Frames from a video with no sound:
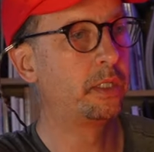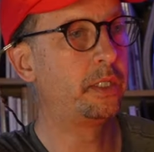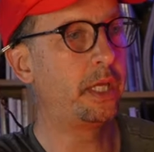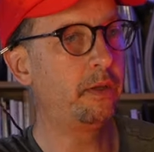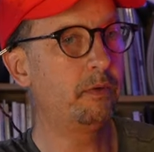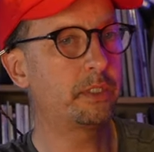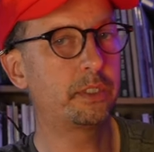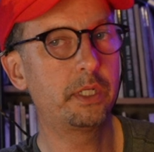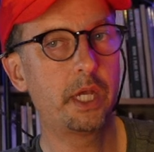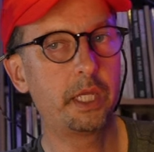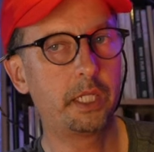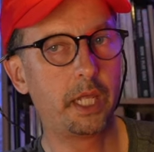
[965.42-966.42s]
電話つ
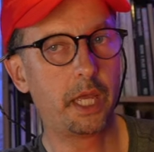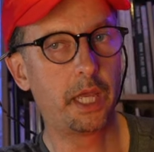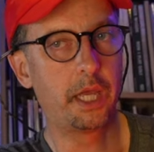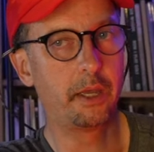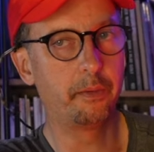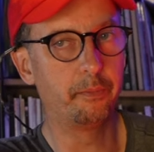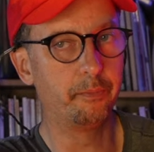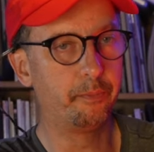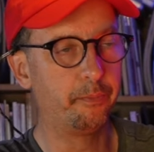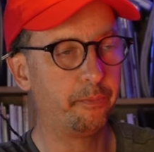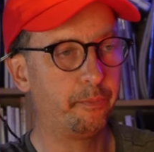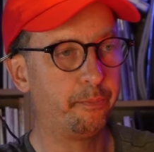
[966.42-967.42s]
ないで
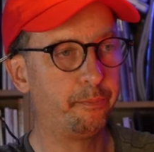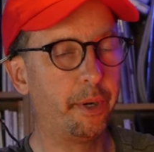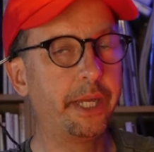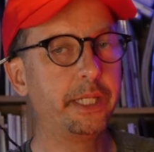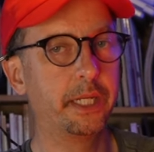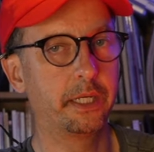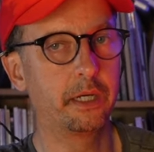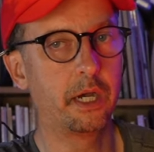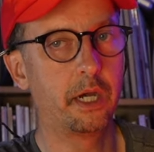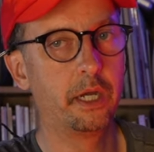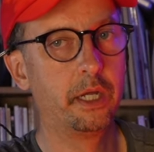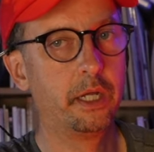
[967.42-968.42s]
バイデン
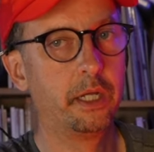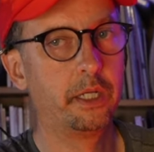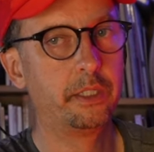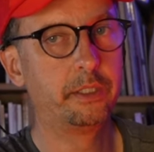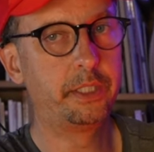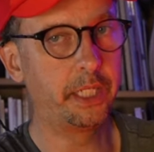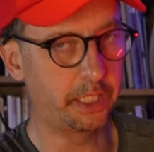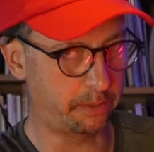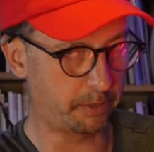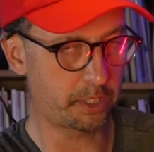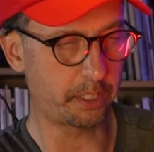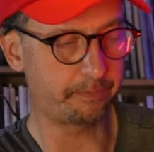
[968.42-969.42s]
が出てき
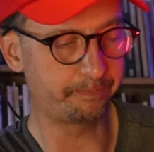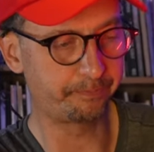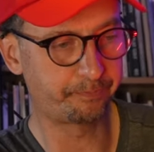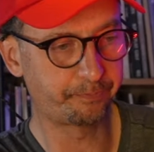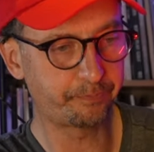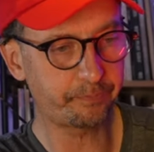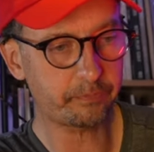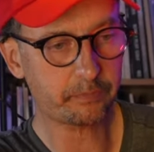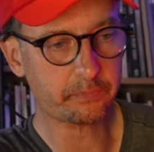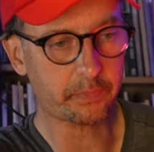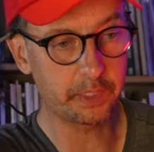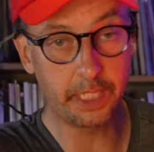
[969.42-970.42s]
ました。
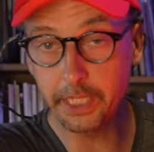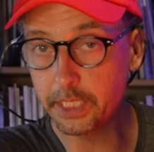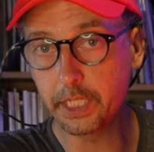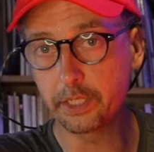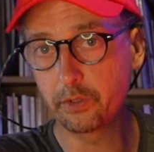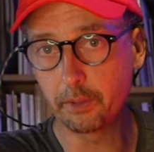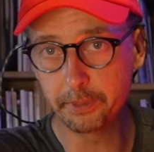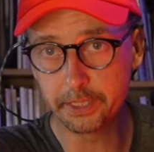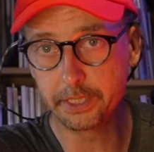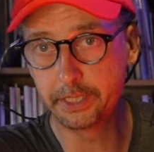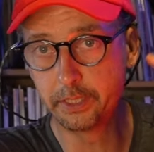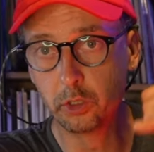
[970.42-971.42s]
出てきたっていうか、まあ、
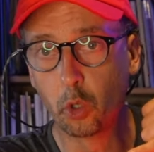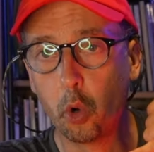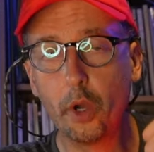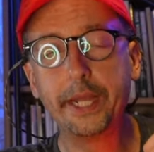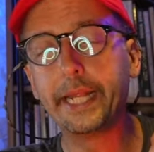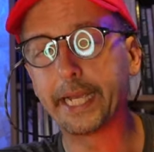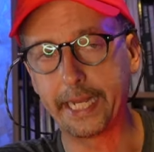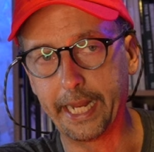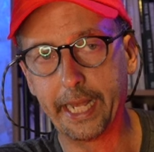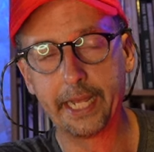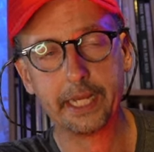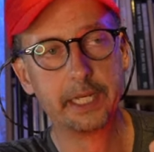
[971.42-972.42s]
声だけ
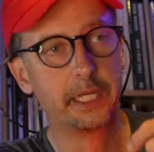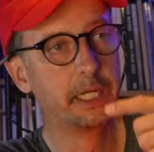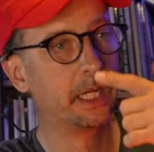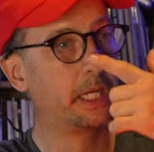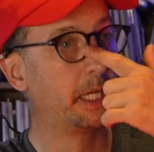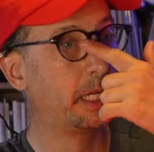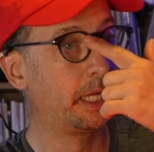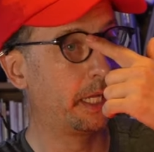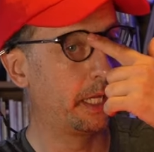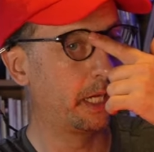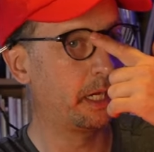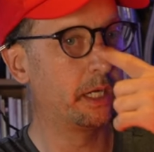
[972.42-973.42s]
ね
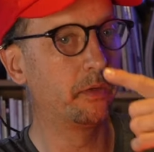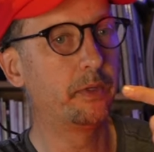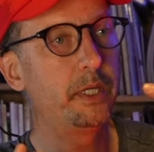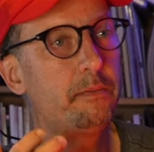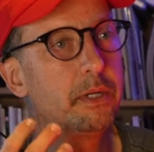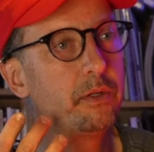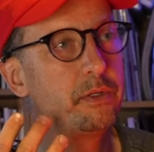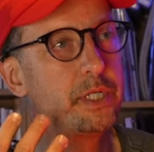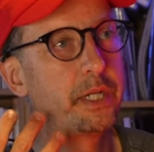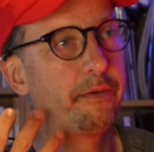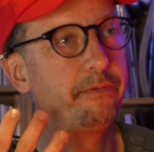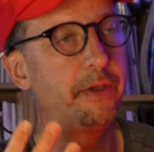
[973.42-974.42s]
あの今の
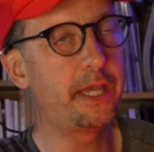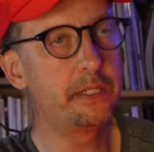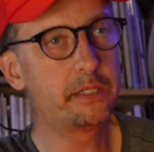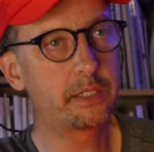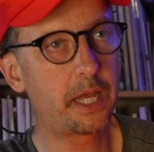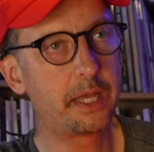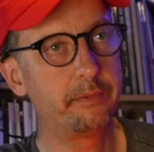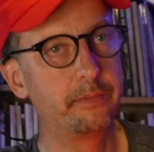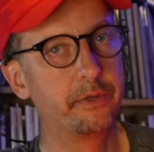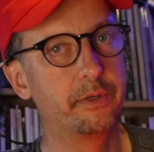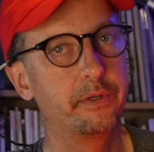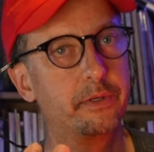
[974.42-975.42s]
時代
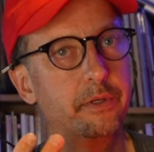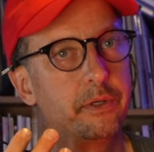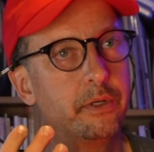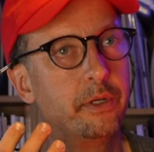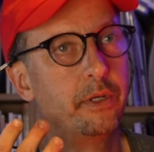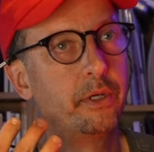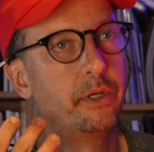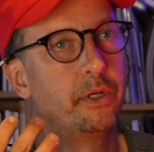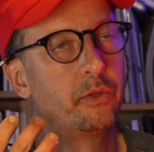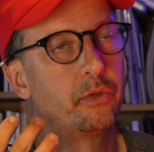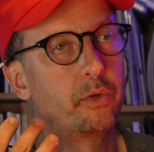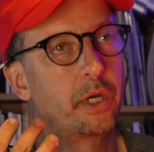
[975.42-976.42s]
フェイスタイム
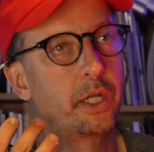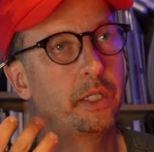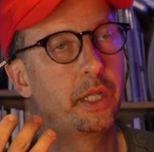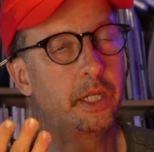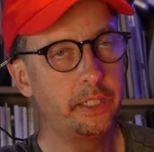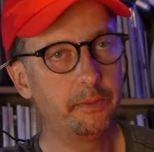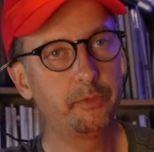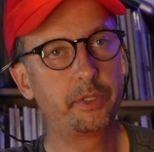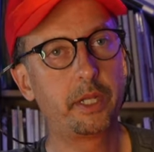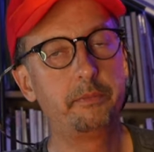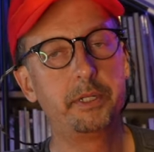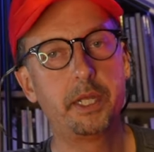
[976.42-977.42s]
とか何でも
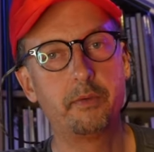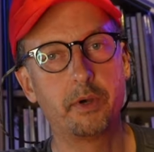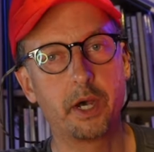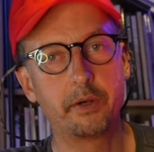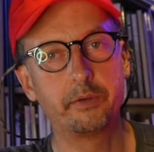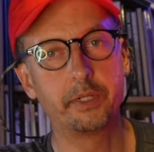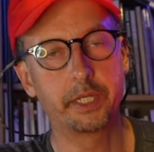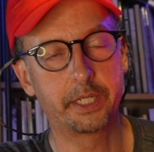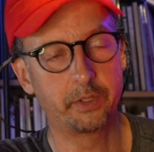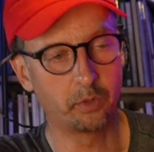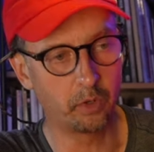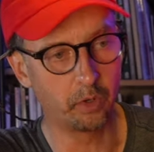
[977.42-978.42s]
テレビ電話あるんだ
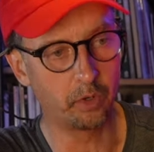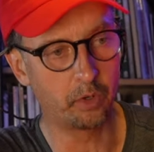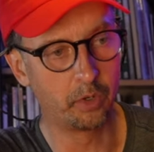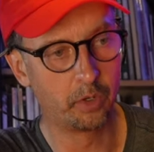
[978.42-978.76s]
けど